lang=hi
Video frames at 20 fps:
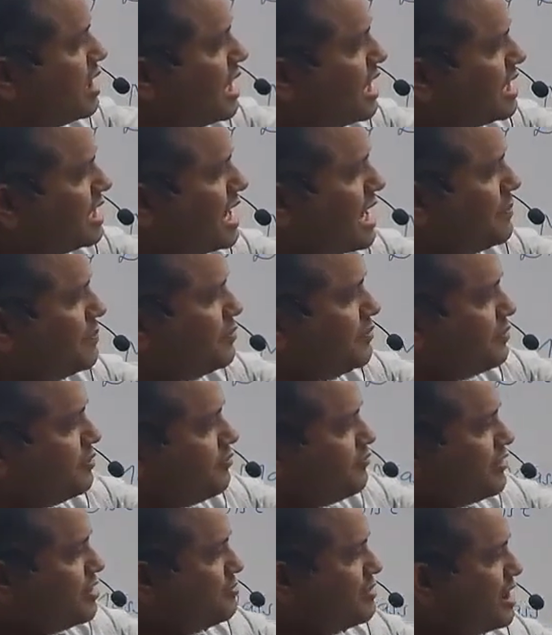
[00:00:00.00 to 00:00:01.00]
अगर आप
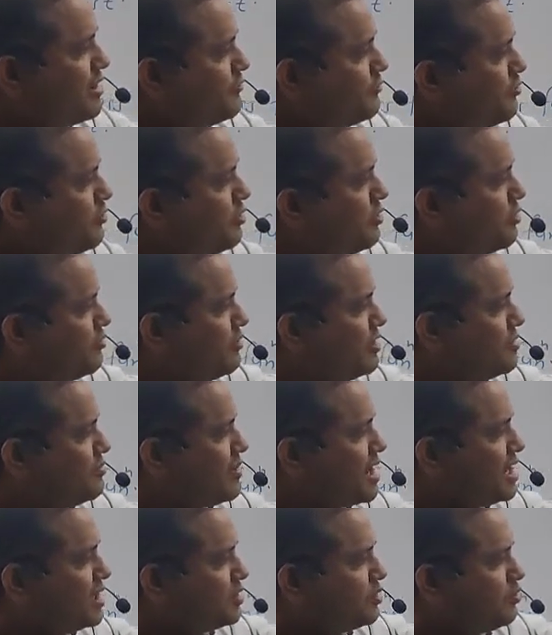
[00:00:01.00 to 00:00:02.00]
वन बाय फोर
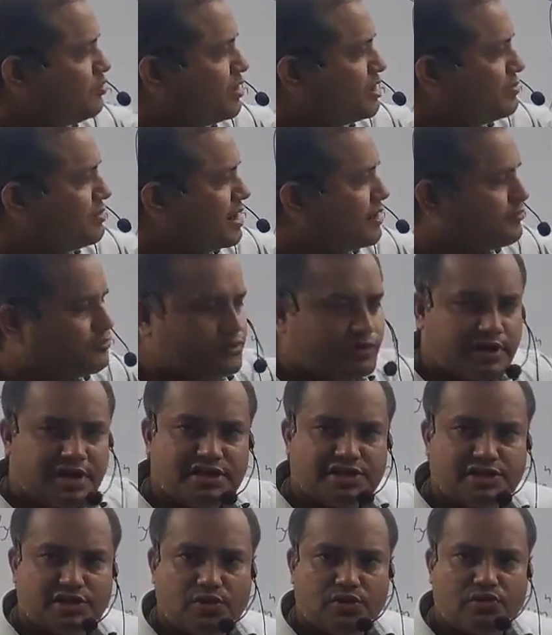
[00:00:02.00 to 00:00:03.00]
वन बाय टू वन बाय फोर
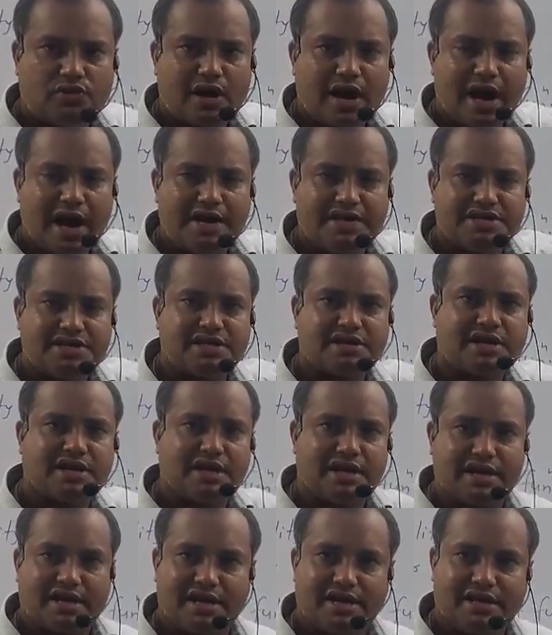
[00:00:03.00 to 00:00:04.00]
इन तीनों का एडिशन कर
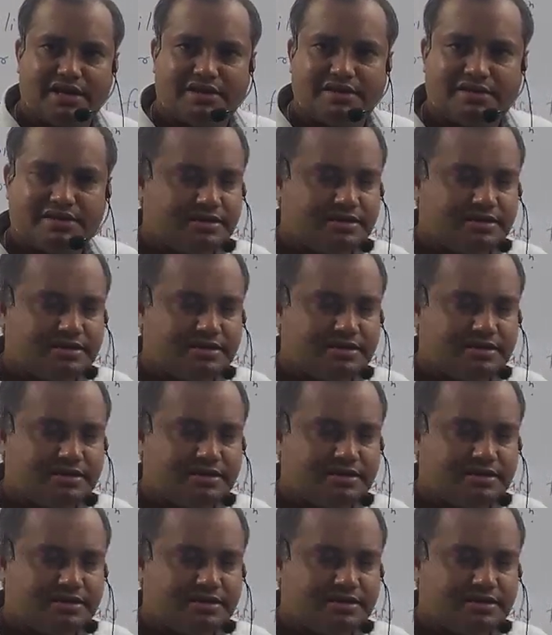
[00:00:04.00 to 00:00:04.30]
लेंगे